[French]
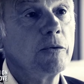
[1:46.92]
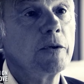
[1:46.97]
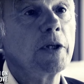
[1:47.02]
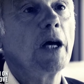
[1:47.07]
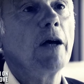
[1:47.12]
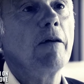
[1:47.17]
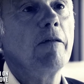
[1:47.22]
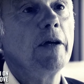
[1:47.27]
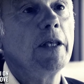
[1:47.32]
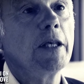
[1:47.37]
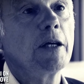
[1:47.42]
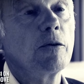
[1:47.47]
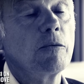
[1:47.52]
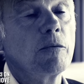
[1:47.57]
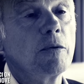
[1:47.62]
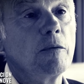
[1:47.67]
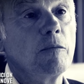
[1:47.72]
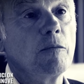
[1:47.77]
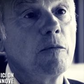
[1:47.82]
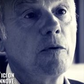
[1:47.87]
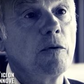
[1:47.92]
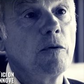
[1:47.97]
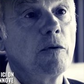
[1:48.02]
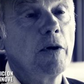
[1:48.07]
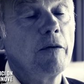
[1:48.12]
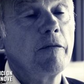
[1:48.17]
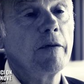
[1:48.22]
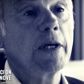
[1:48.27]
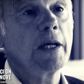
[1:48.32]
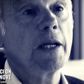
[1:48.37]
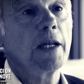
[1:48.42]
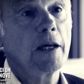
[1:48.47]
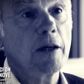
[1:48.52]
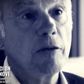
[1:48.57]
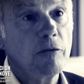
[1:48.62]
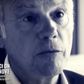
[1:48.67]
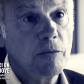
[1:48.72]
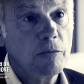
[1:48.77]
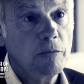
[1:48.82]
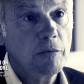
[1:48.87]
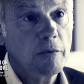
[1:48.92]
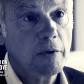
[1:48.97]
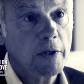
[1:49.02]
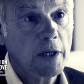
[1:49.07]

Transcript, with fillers: On travaille actuellement avec la région,